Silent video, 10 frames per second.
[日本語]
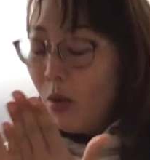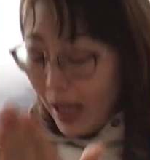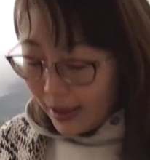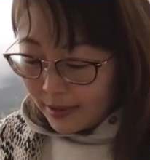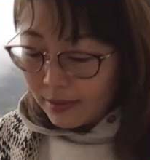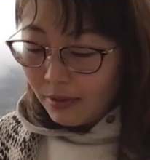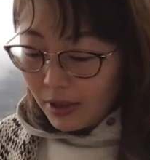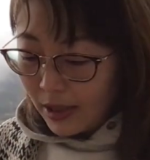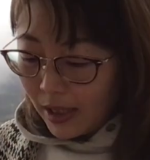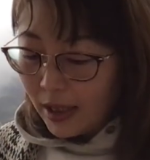うわあ、すご
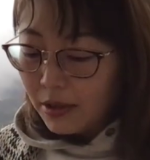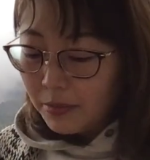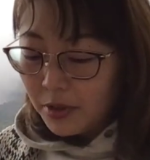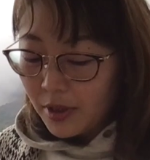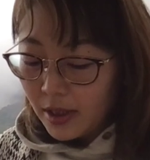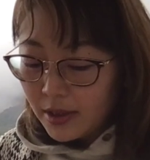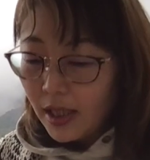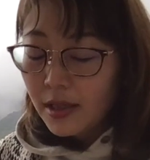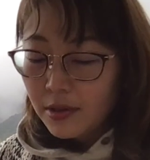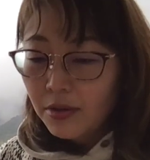いなと思って、
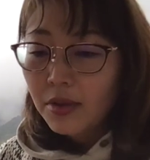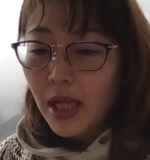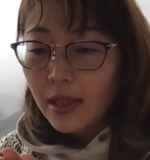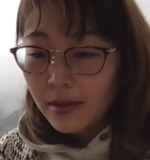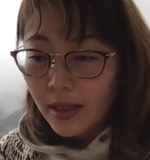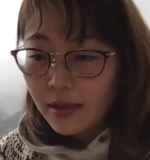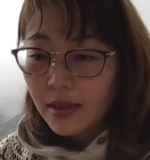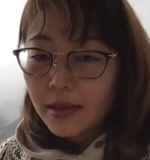じゃあそうなんだって、